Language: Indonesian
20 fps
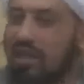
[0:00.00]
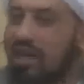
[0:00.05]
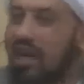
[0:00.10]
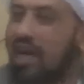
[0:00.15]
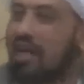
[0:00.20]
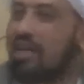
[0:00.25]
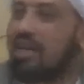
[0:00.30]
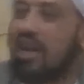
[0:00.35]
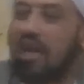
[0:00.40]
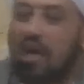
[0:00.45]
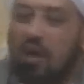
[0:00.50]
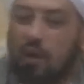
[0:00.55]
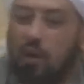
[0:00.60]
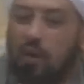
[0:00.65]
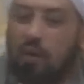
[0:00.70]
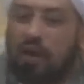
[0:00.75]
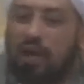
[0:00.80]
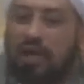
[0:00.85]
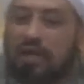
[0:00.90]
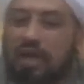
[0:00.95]
adalah
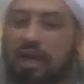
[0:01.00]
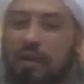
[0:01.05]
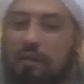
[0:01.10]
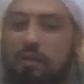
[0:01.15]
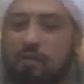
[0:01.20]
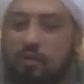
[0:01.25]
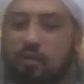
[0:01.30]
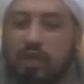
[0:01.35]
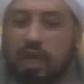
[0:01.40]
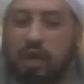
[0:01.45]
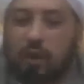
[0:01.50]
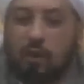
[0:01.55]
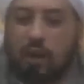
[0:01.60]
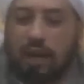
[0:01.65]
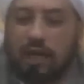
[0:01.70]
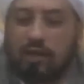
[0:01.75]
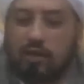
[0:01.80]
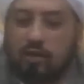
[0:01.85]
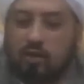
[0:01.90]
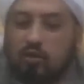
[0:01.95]
orang yang punya
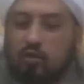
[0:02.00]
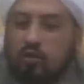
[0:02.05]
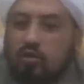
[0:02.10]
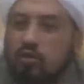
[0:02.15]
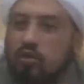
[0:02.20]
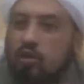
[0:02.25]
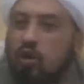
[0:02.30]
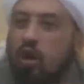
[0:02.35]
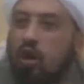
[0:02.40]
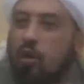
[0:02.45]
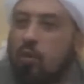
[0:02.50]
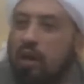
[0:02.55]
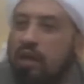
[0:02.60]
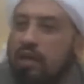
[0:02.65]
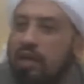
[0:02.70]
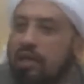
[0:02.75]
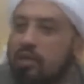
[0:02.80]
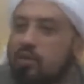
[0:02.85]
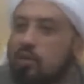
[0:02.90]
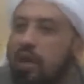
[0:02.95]
waktu untuk khalwah
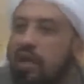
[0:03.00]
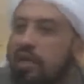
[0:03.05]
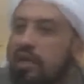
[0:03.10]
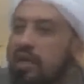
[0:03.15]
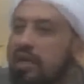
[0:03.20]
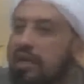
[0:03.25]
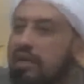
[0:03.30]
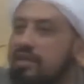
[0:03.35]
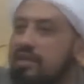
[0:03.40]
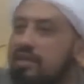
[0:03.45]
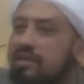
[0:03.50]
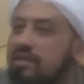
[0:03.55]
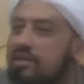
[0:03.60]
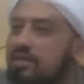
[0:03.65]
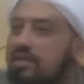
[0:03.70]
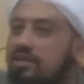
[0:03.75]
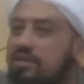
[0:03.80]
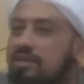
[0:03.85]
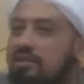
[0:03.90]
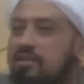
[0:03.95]
dengan Tuhannya.
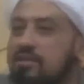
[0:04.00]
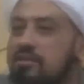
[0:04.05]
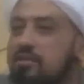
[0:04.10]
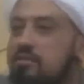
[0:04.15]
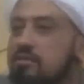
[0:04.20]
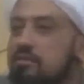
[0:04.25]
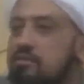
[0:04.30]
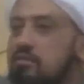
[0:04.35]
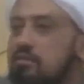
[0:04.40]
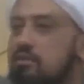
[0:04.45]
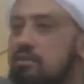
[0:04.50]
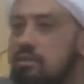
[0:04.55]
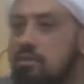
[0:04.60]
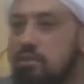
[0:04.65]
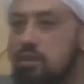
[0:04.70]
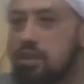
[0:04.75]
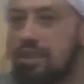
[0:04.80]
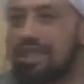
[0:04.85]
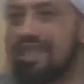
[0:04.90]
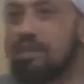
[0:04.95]

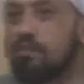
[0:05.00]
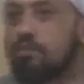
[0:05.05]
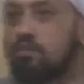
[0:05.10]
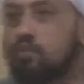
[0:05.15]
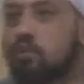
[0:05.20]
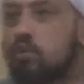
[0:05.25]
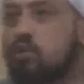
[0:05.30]
Sibuk